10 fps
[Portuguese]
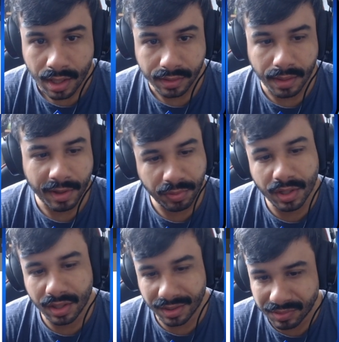Ainda mais porque
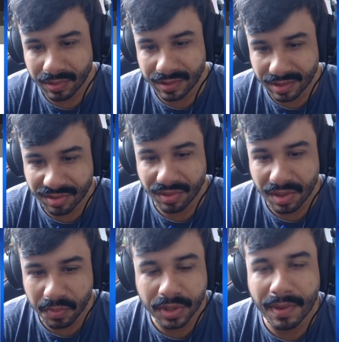é uma atualização
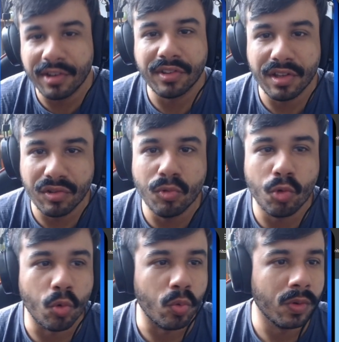que muda bastante do
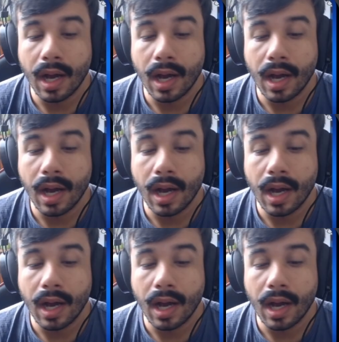jogo.